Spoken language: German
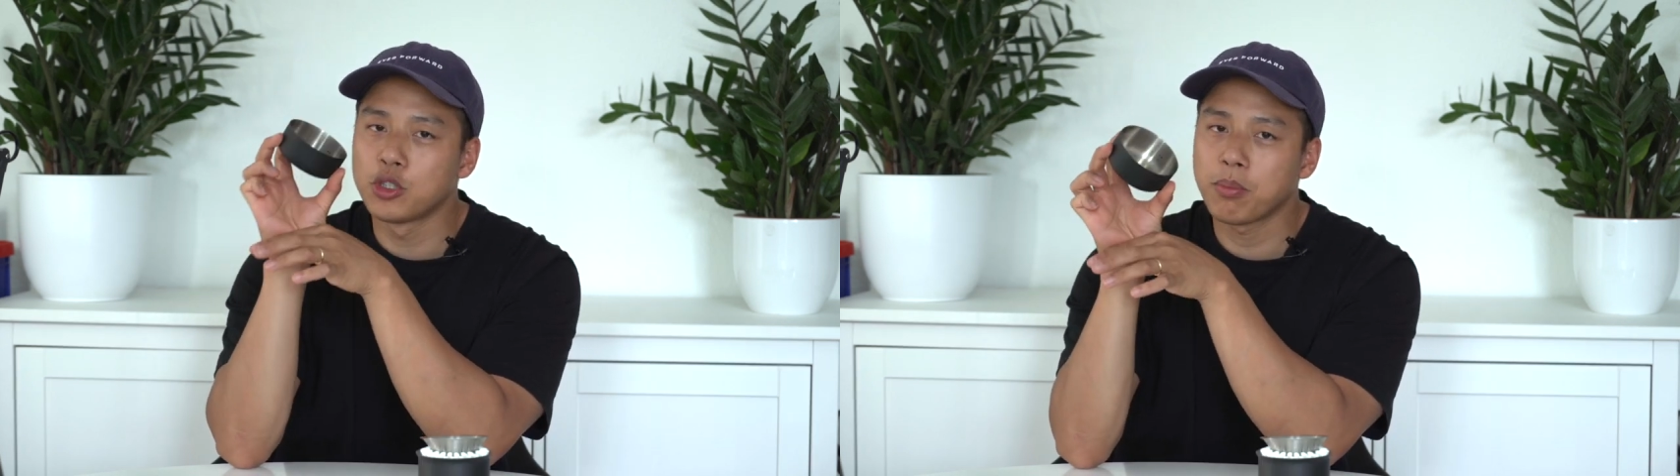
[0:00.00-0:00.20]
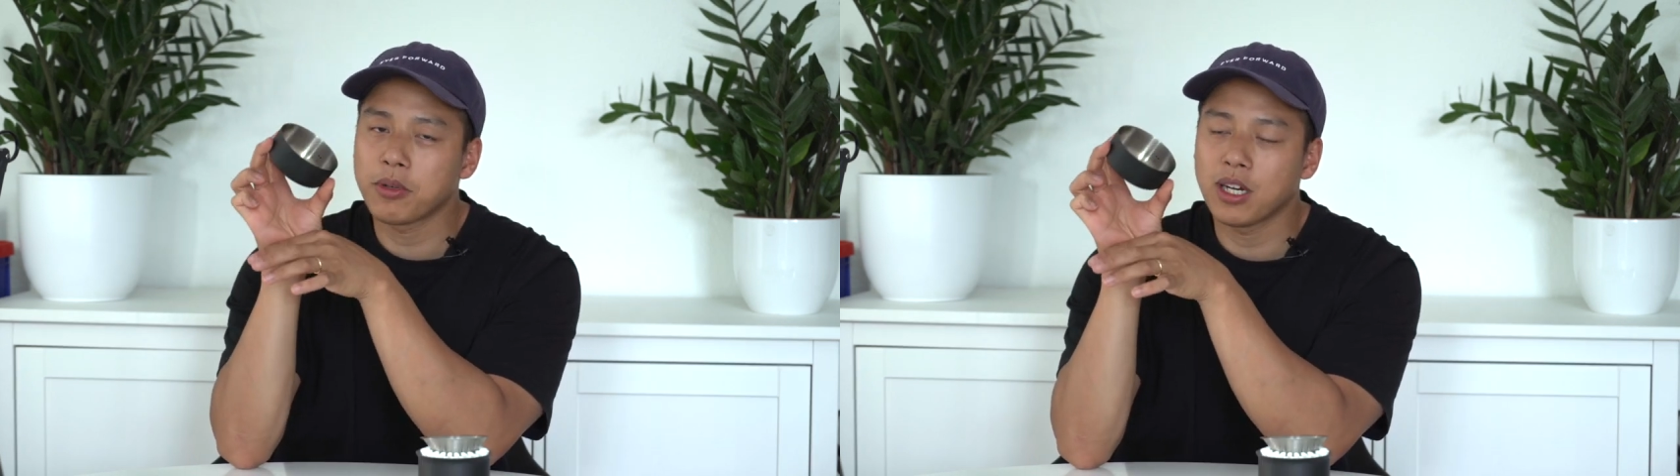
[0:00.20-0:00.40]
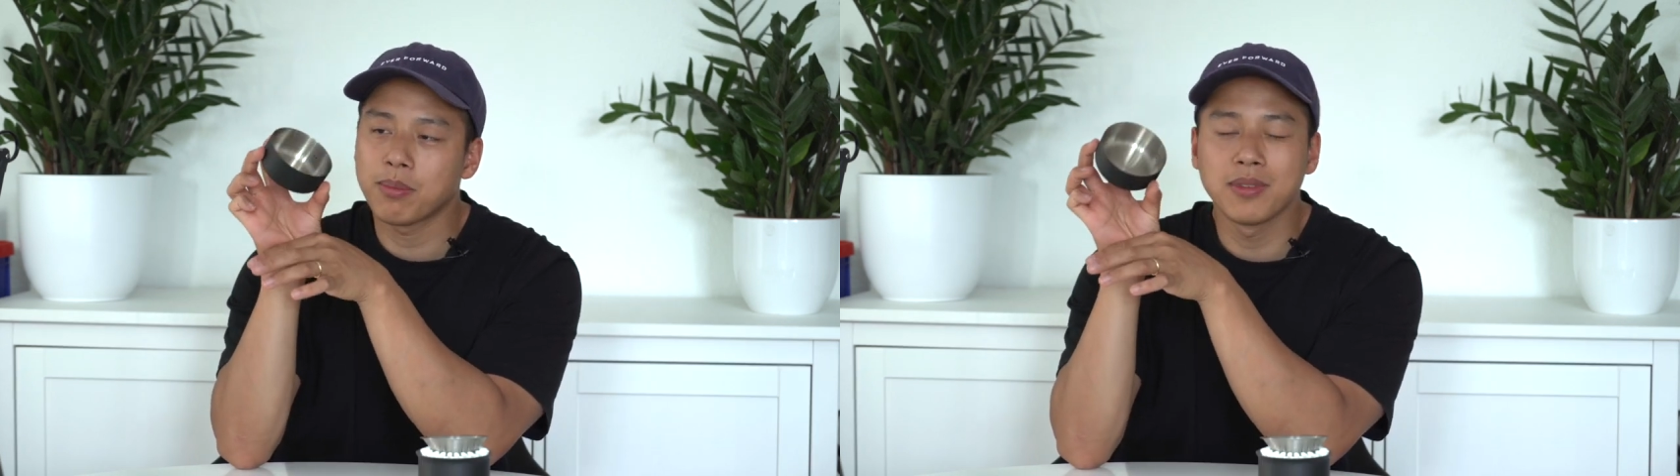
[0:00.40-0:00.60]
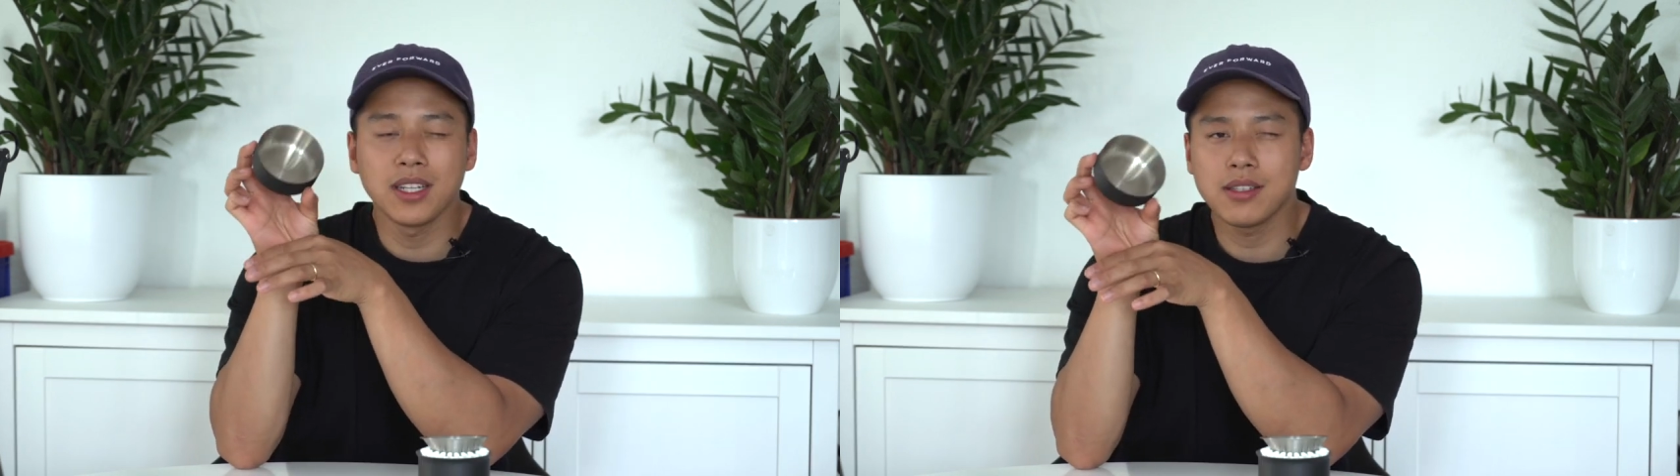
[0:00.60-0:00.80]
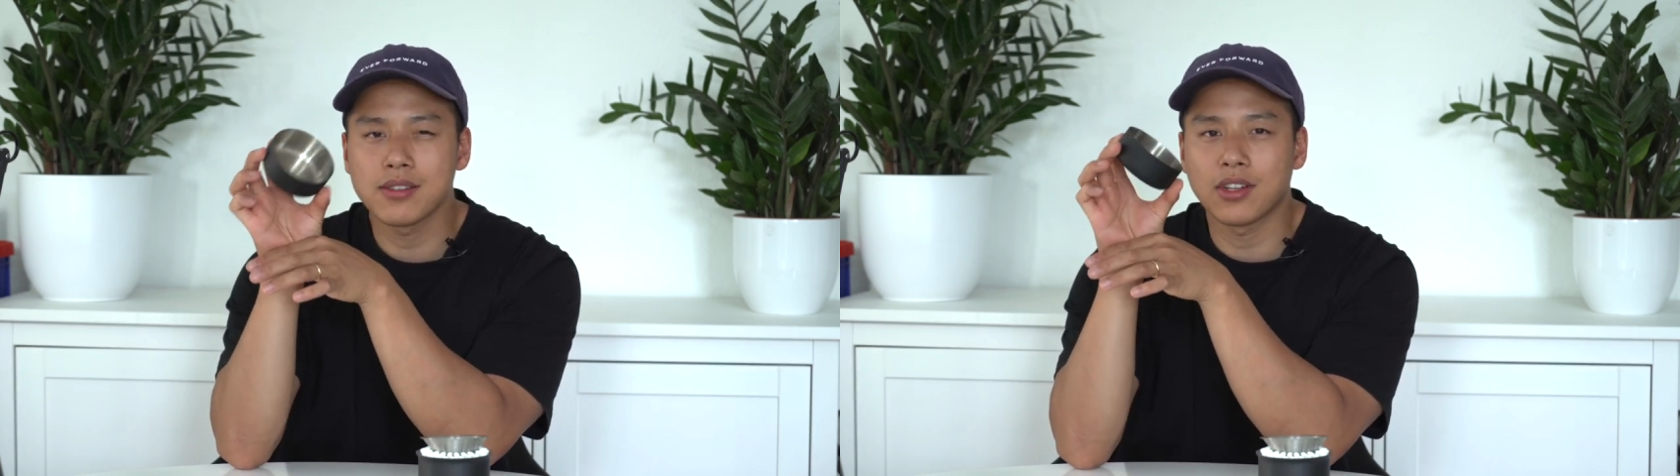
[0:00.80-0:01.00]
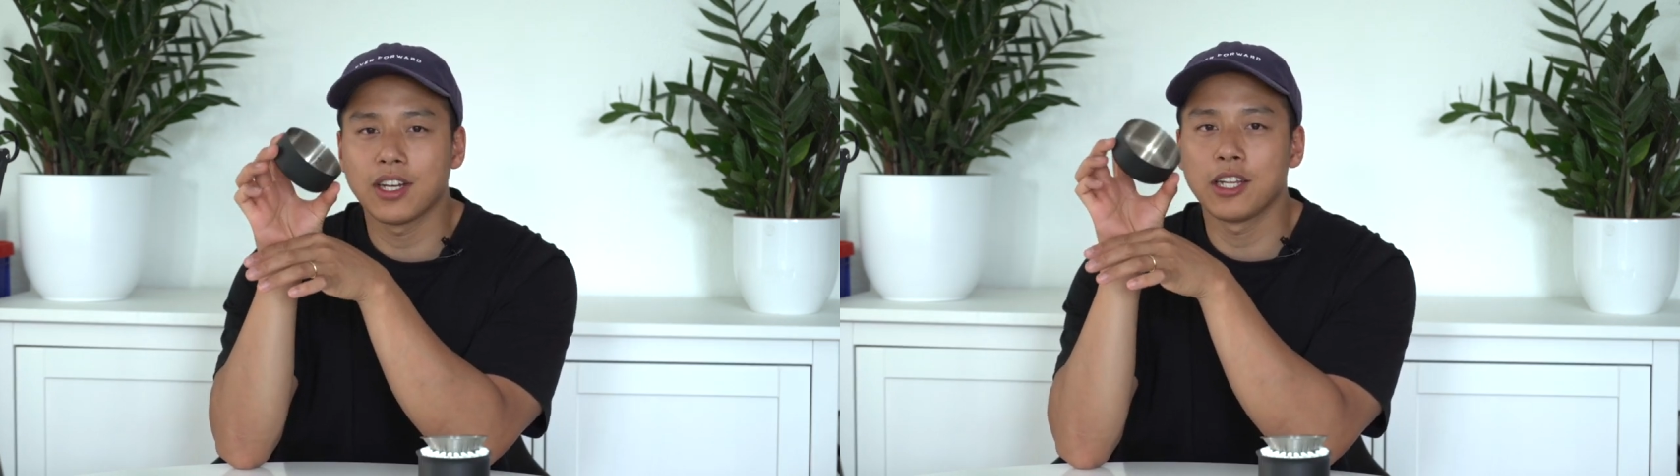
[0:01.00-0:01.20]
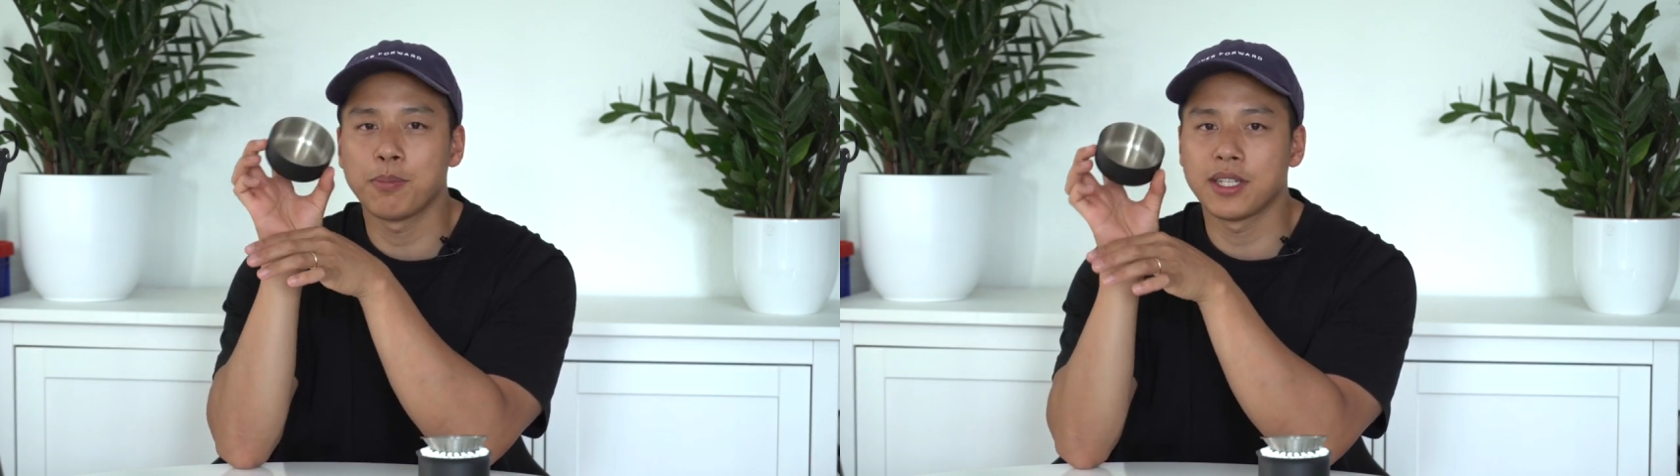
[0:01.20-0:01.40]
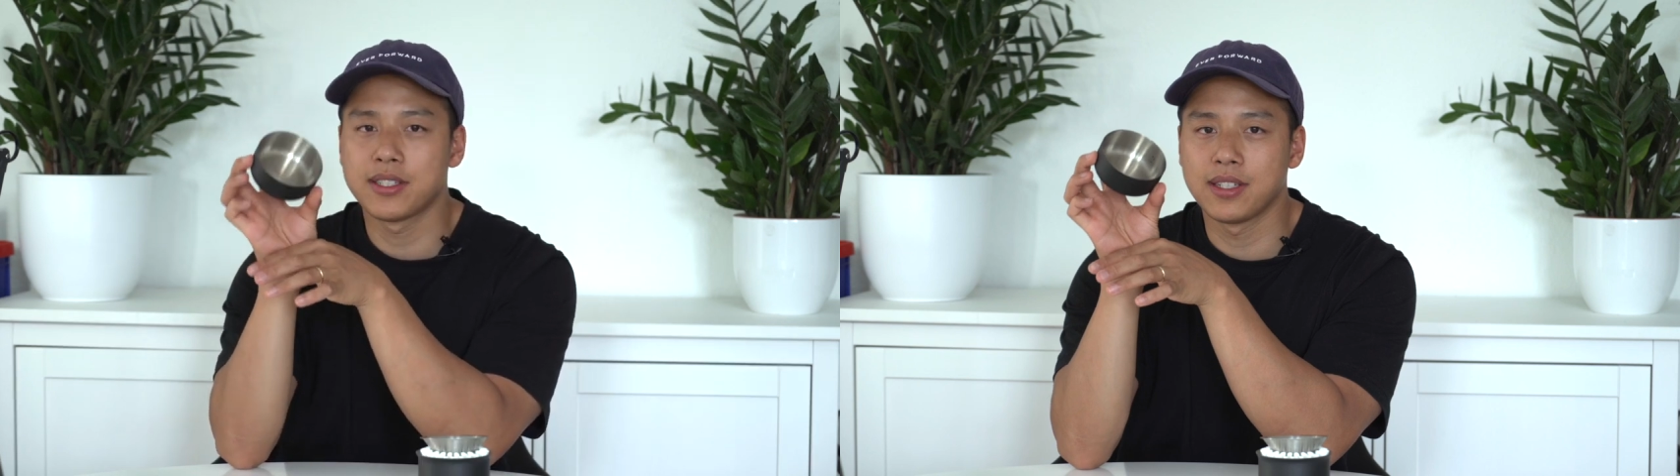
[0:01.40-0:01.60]
Drip Cup nicht
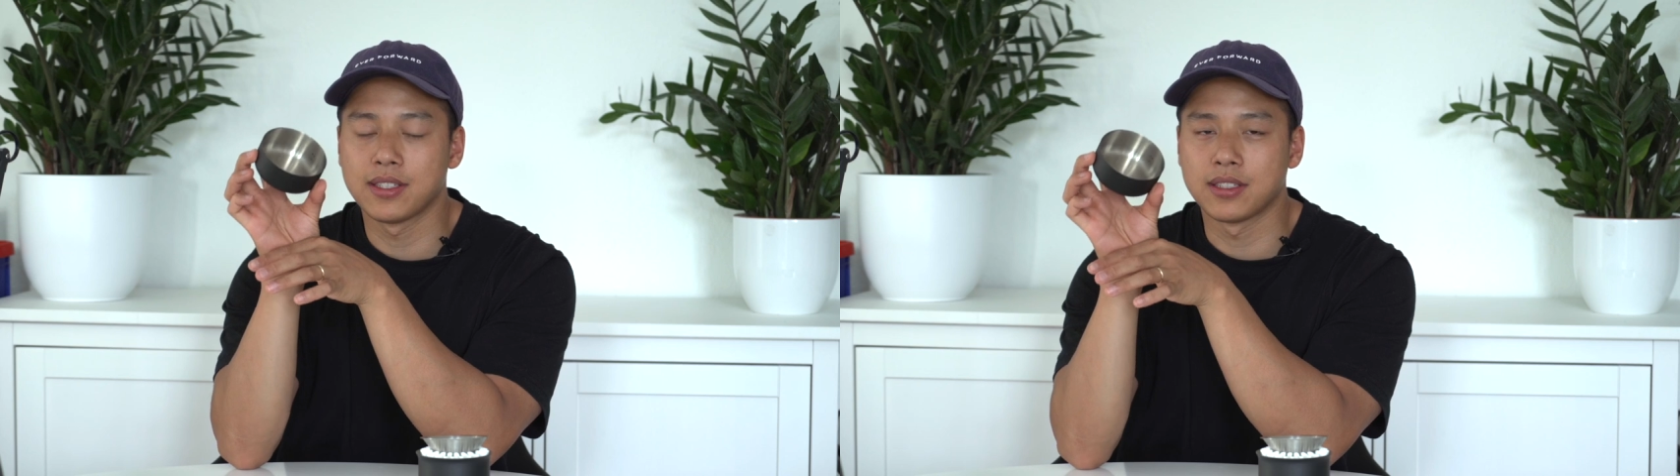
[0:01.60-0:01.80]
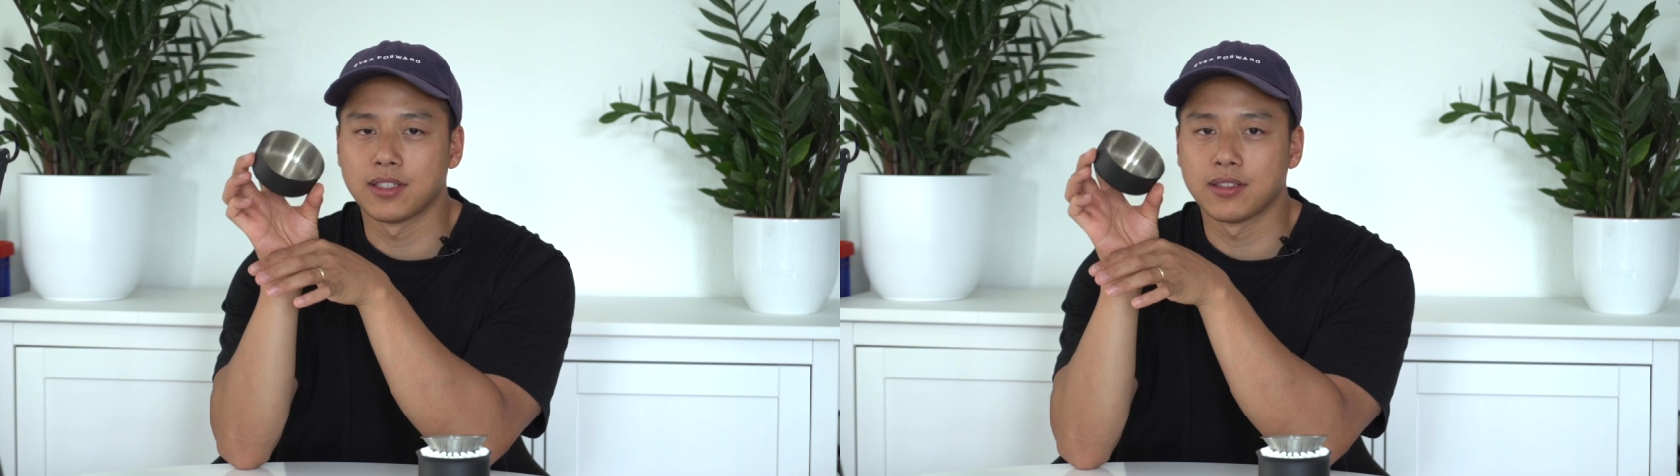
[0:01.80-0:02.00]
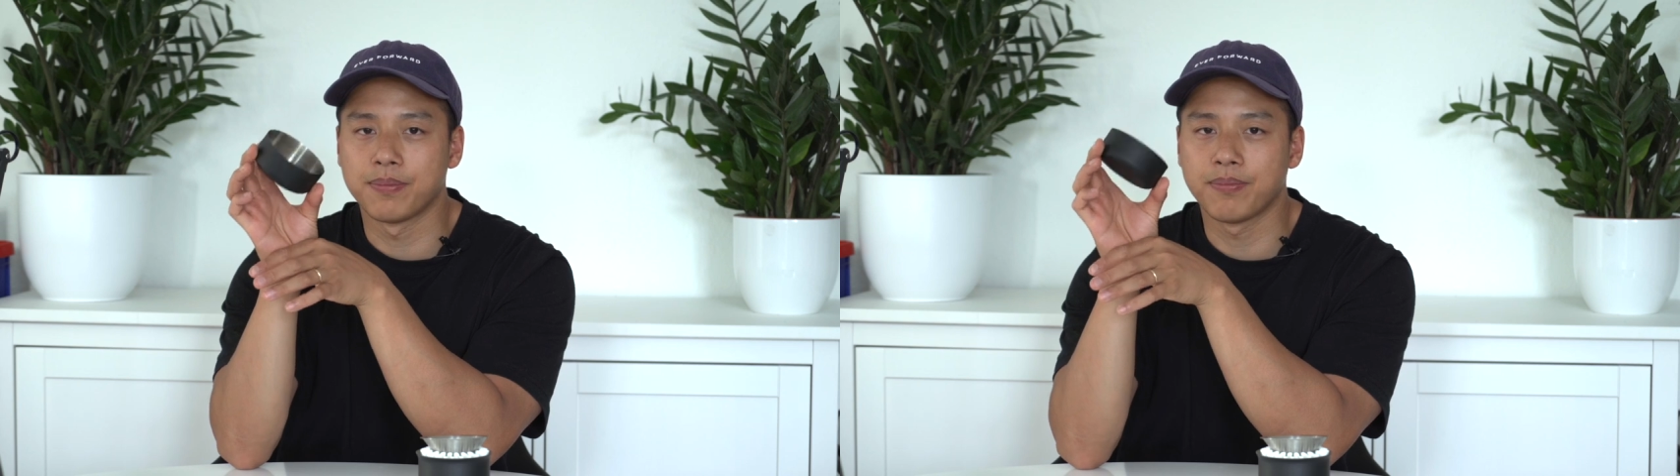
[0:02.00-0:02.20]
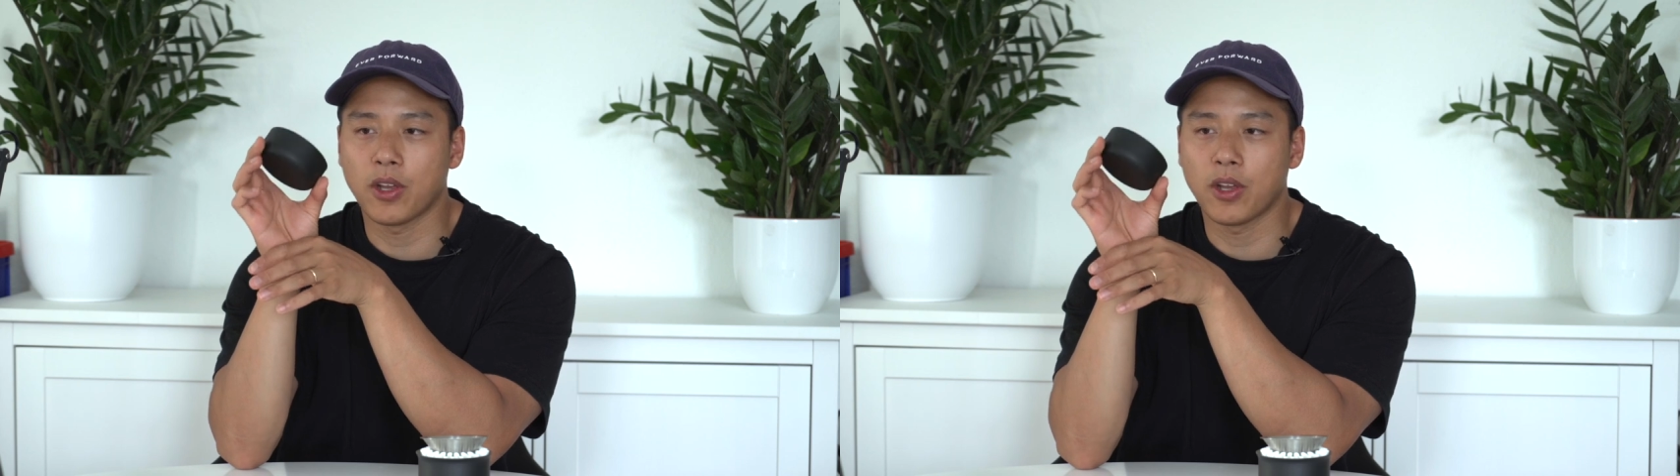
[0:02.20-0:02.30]
sonderlich präzise sind.